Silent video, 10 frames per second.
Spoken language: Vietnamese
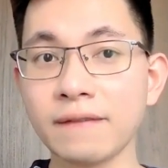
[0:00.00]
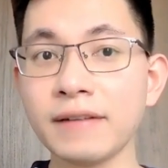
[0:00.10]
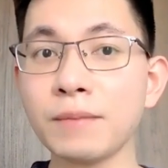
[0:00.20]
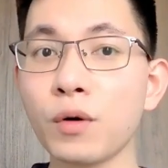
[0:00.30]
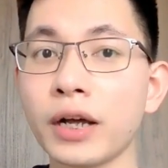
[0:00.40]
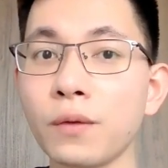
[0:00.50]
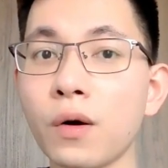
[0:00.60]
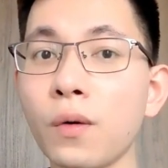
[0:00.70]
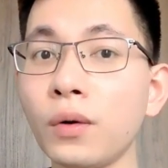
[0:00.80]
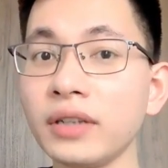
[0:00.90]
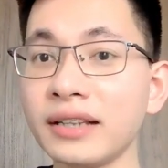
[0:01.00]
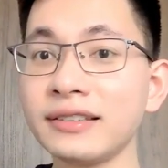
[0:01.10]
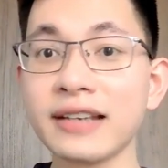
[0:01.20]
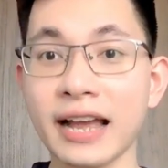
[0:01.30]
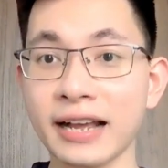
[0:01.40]
về một cái cuộc hôn nhân
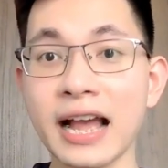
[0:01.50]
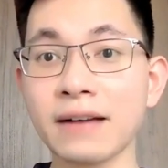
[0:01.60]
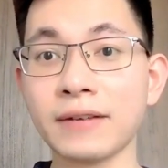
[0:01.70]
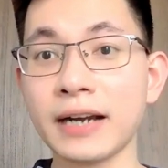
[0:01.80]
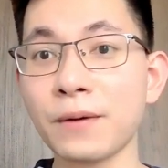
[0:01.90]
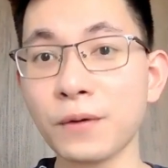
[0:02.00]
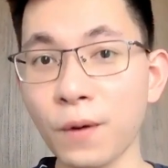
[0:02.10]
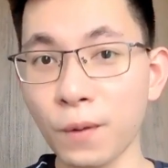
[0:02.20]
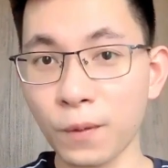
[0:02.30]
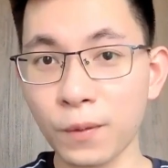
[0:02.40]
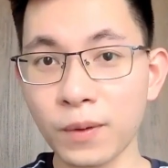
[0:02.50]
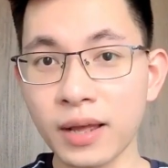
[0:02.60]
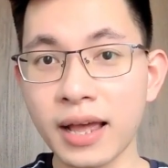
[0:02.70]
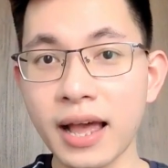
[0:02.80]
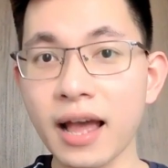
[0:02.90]
trái ngang và đau khổ.
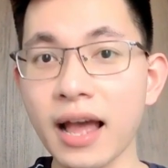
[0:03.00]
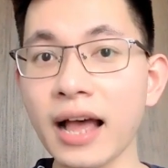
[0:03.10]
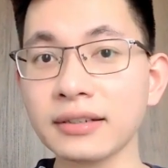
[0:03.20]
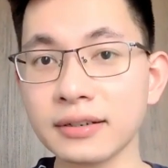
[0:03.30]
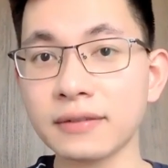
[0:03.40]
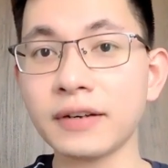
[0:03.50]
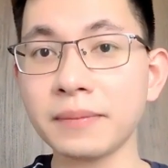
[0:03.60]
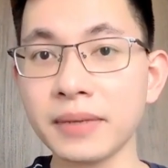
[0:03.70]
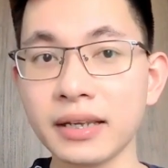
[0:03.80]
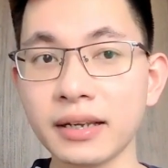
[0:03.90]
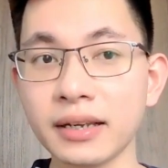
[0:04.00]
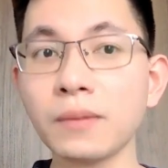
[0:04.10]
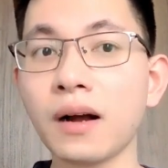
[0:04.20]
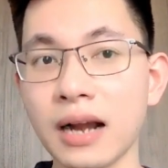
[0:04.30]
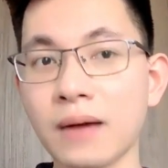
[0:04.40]
A Sử với Mị không
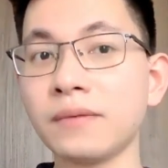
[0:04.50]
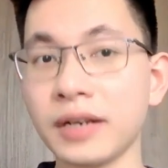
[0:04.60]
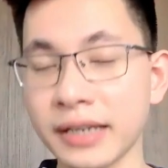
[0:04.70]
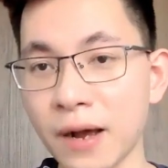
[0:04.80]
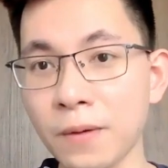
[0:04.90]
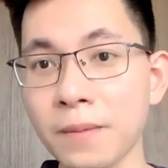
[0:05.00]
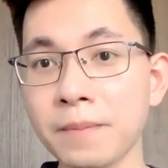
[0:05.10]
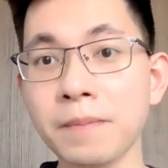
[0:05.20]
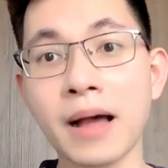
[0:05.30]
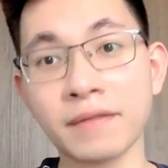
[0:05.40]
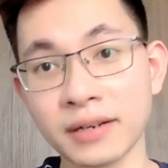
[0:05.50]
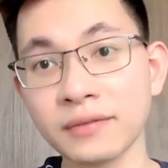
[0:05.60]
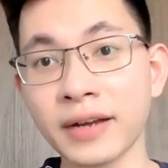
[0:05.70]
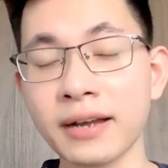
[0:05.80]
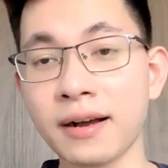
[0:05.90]
có lòng với nhau mà vẫn
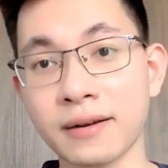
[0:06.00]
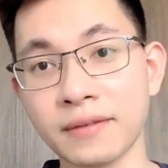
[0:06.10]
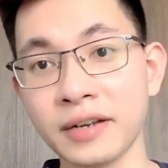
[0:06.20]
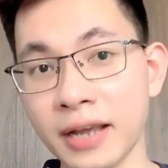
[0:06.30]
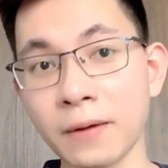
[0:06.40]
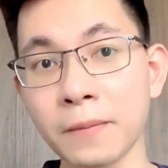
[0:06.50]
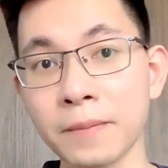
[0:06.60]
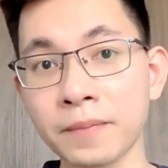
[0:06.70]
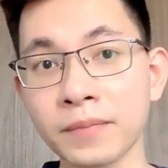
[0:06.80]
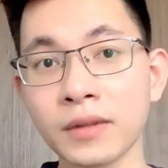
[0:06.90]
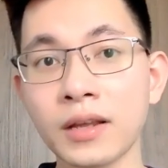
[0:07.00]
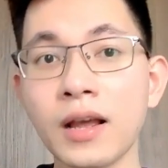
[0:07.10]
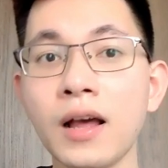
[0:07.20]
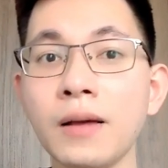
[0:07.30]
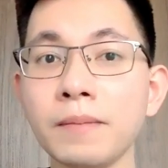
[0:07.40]
phải ở với nhau
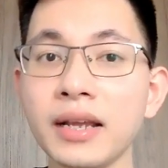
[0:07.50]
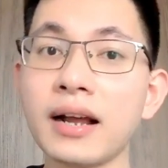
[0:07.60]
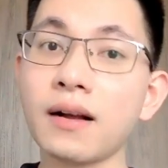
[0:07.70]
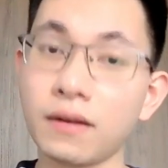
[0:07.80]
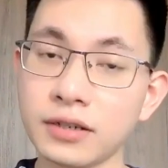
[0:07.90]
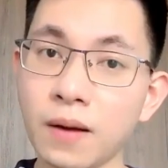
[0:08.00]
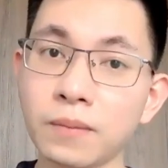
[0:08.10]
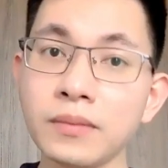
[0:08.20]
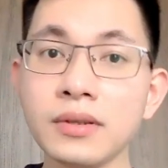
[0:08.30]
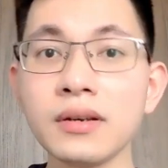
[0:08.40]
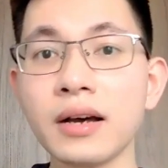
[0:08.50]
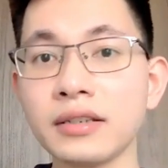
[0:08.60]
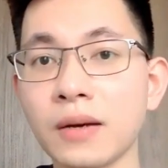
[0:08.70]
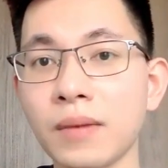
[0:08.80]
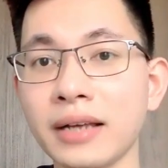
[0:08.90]
mị đã có chồng, nhưng người
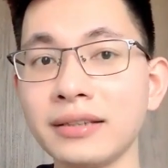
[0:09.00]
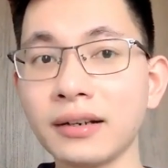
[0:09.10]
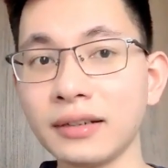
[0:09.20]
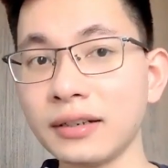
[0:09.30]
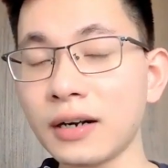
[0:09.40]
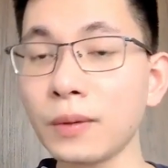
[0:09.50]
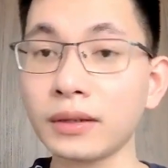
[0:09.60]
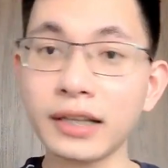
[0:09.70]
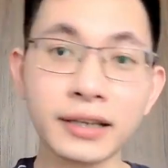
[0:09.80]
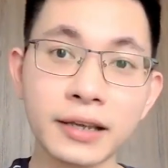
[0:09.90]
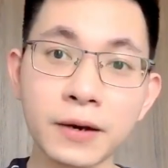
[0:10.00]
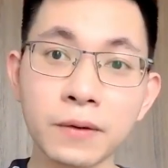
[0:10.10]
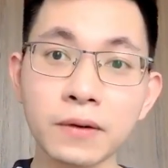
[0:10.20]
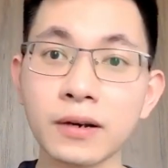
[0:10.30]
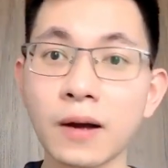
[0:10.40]
chồng ấy chẳng những không có tình
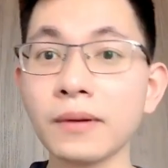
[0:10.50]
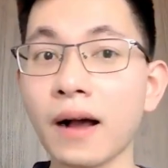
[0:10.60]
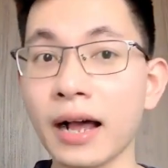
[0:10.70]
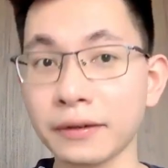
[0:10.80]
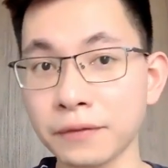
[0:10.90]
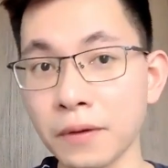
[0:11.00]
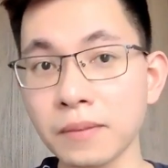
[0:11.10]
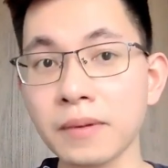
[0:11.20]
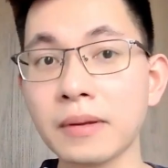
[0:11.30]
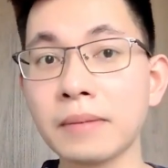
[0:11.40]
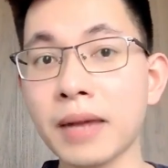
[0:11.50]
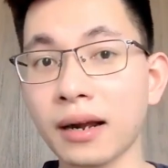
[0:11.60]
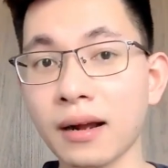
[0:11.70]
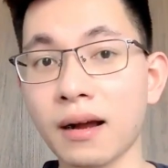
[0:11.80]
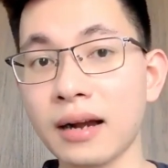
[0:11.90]
yêu, không có hạnh phúc, mà
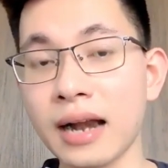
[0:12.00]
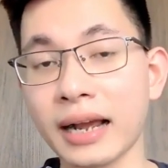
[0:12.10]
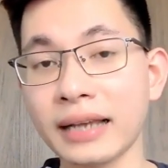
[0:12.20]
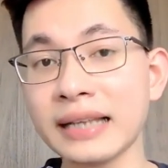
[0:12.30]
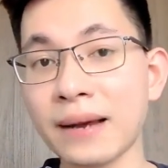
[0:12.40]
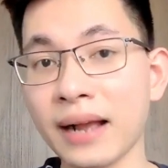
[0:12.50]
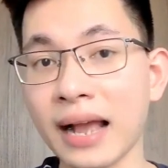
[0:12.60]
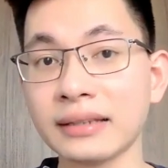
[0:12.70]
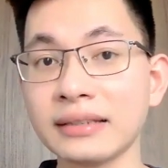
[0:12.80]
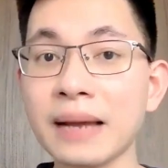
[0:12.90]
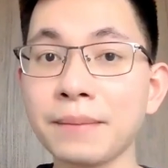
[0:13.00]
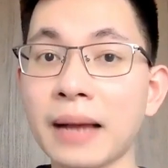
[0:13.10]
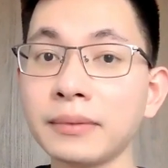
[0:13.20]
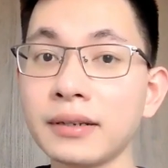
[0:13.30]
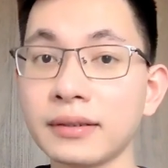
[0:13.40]
còn là cái rào cản giam
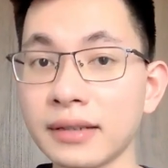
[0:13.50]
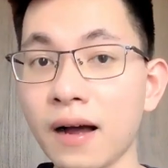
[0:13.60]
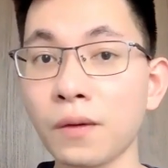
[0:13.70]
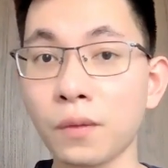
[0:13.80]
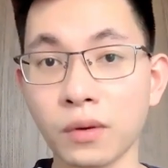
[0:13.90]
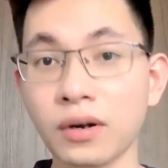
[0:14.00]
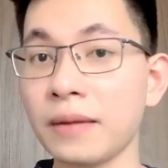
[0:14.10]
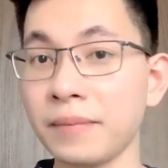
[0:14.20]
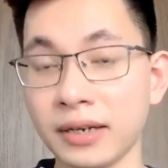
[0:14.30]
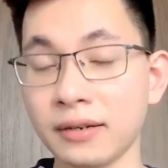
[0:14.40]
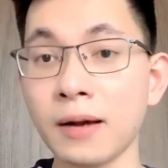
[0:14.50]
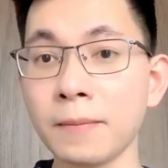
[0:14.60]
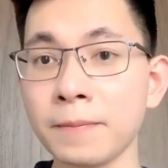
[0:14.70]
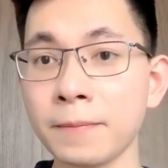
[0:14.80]
hãm tự do của cuộc đời mị nữa.